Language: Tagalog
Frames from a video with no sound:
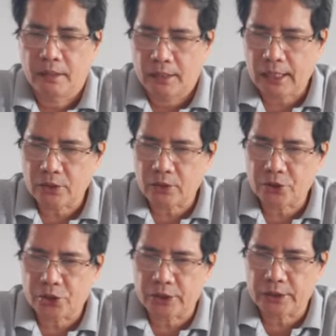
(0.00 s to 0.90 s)
Kaso ang
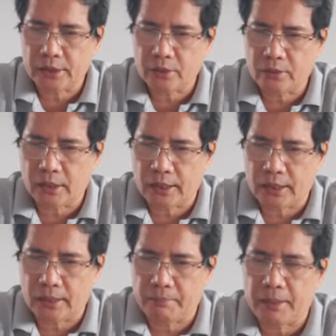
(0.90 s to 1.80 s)
church na to
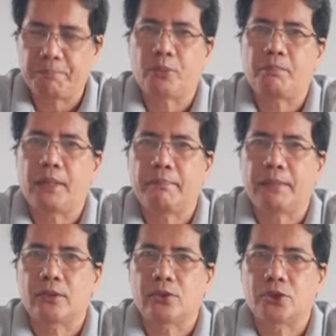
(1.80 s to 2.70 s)
ay may
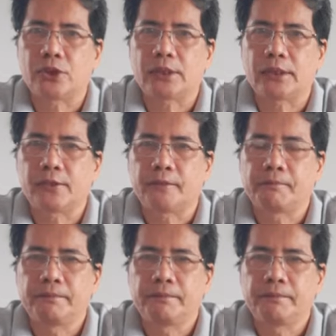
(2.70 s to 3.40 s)
problema itong church na to.